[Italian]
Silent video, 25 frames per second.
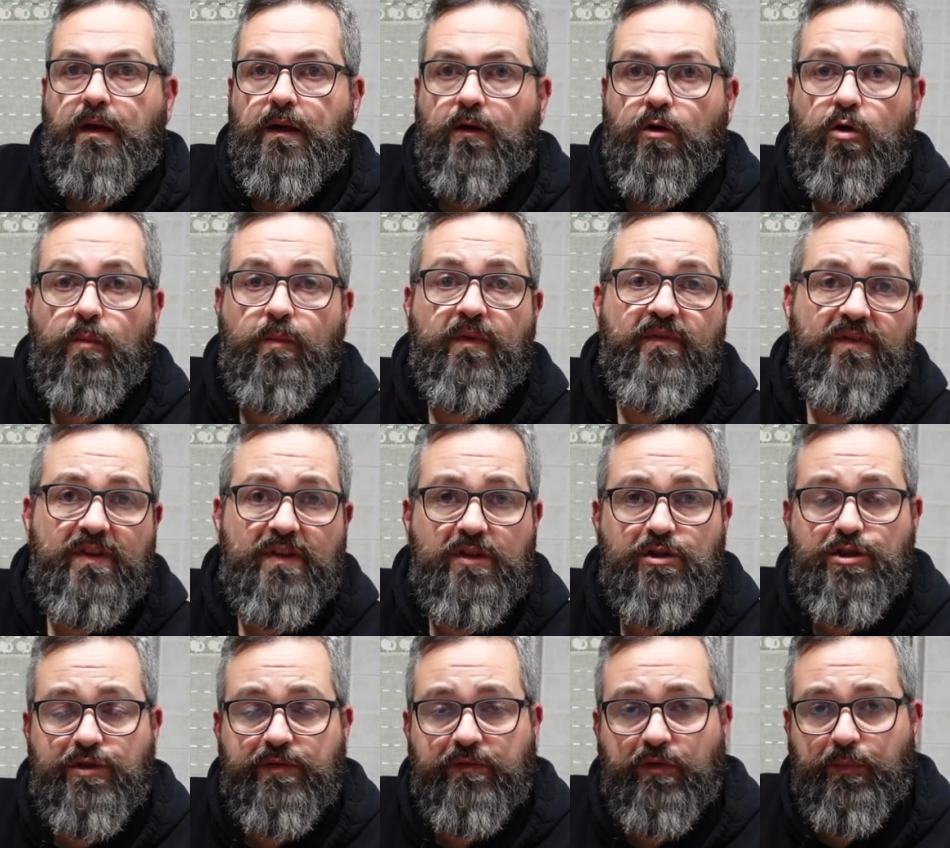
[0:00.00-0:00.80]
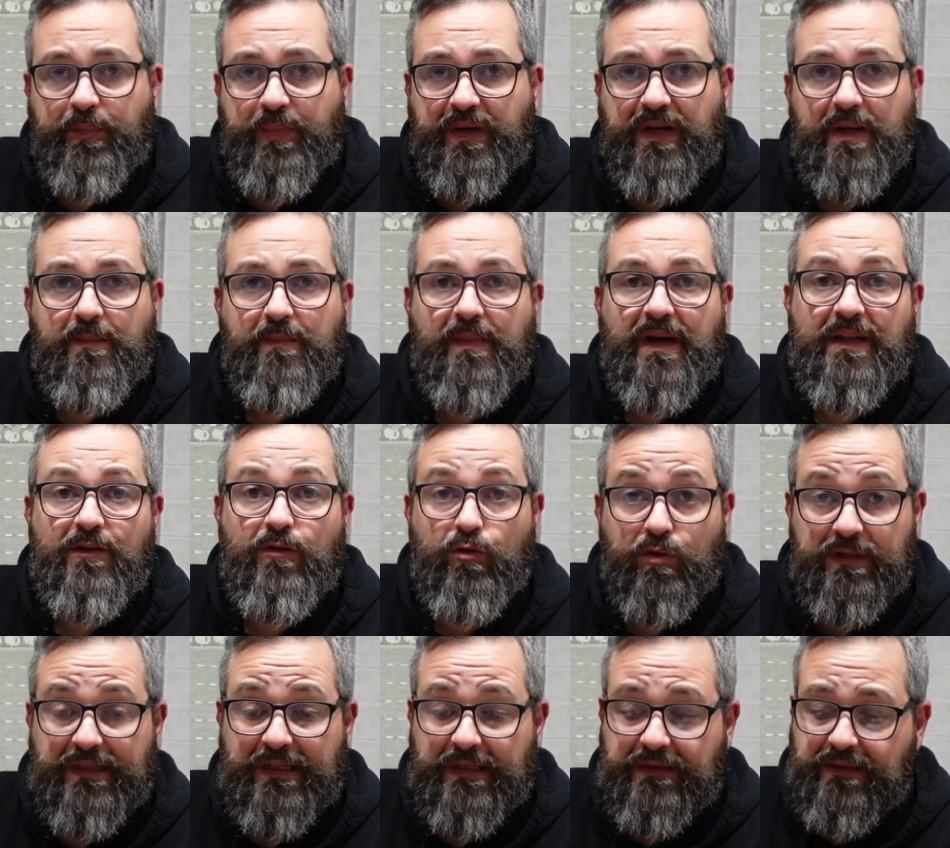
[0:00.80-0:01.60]
Come vi dicevo prima, è
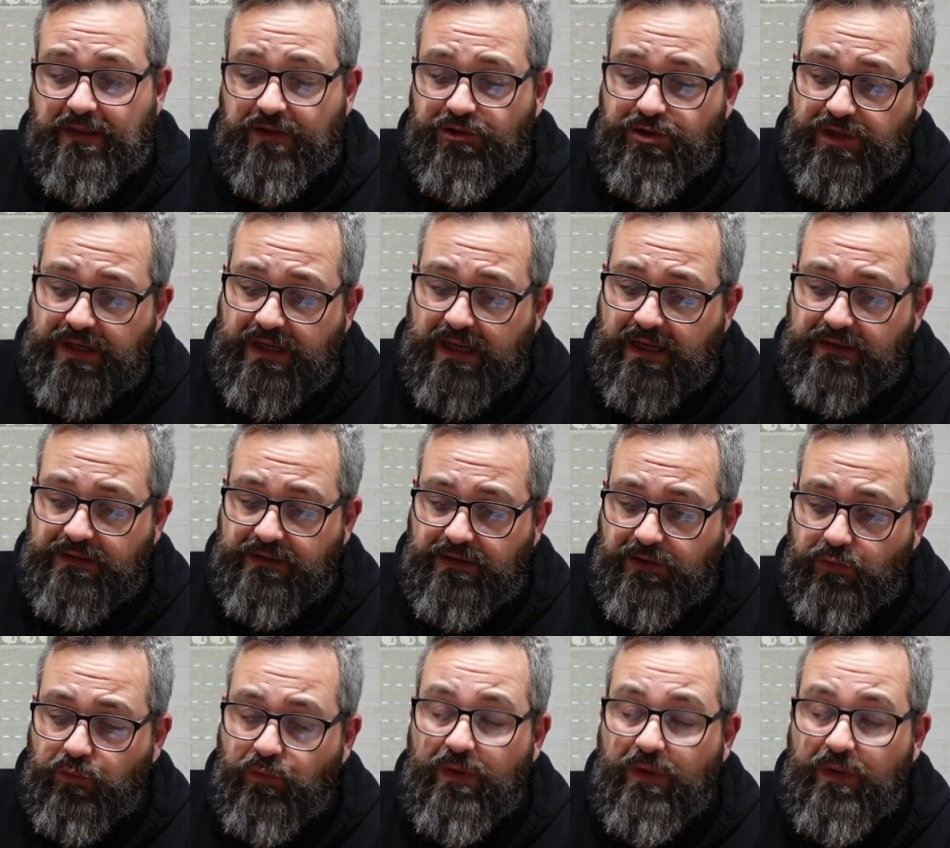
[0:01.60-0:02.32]
dotata già di